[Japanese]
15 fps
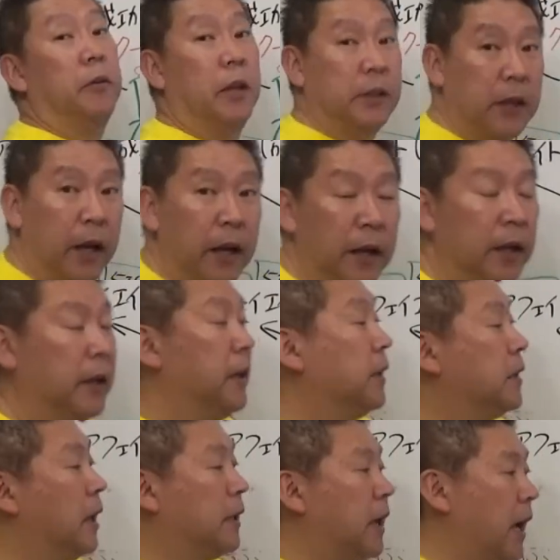ください。
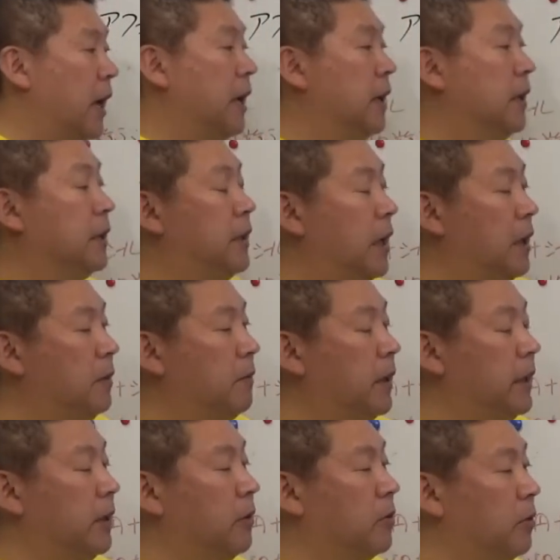ただ、電
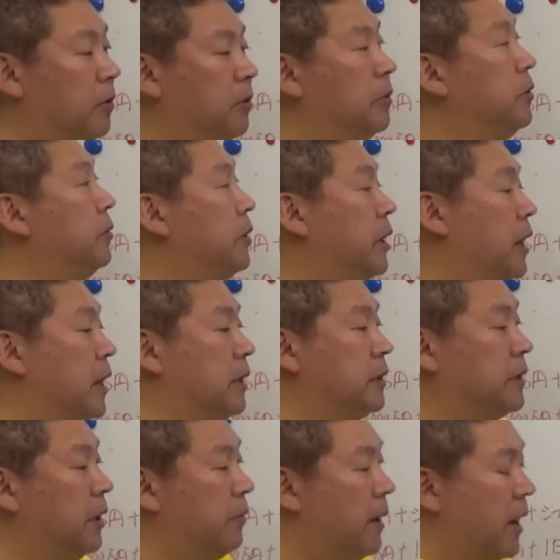話での購入に関
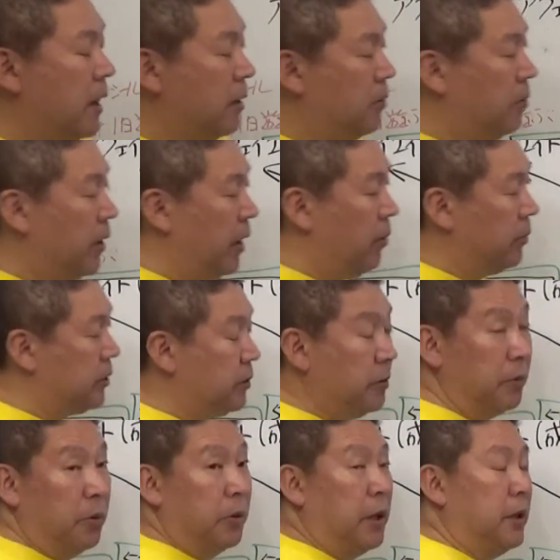しては、これ、越智
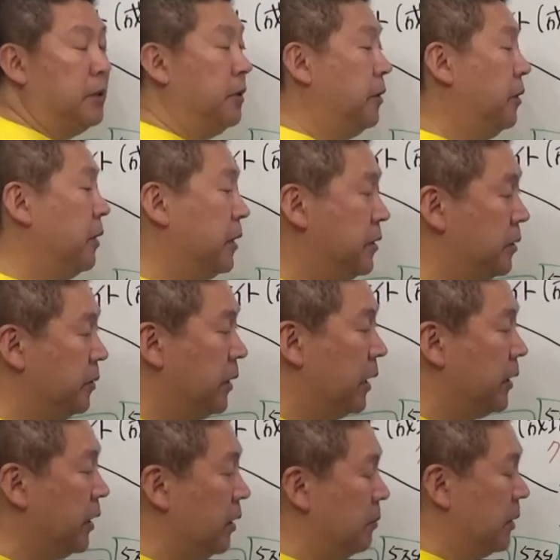くんの手数料が必要に
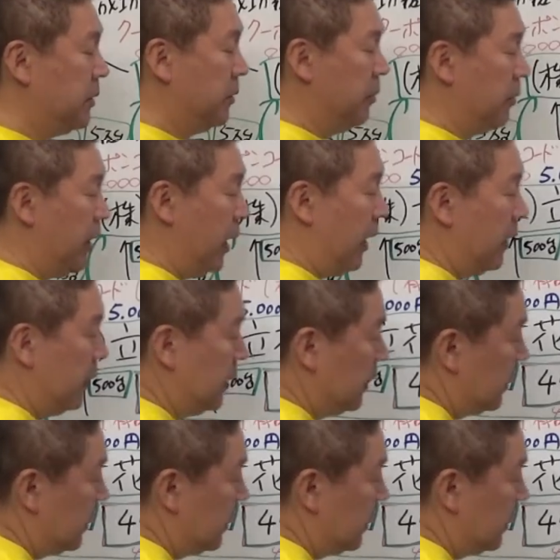なってきますので、